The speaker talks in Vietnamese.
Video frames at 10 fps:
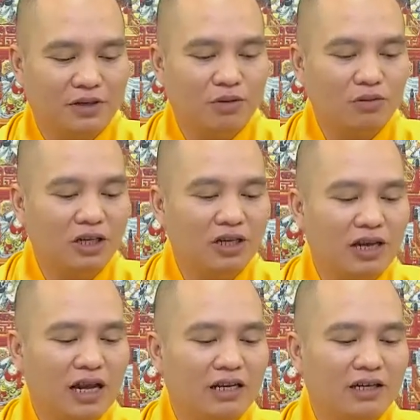cũng thích
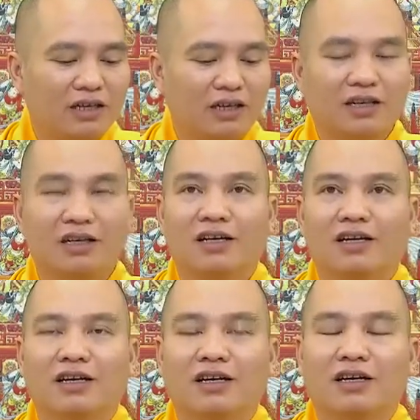ăn những gì
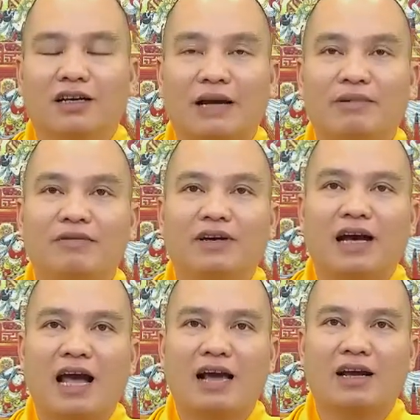làm những
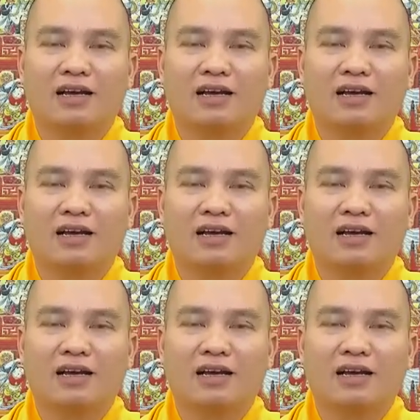việc ác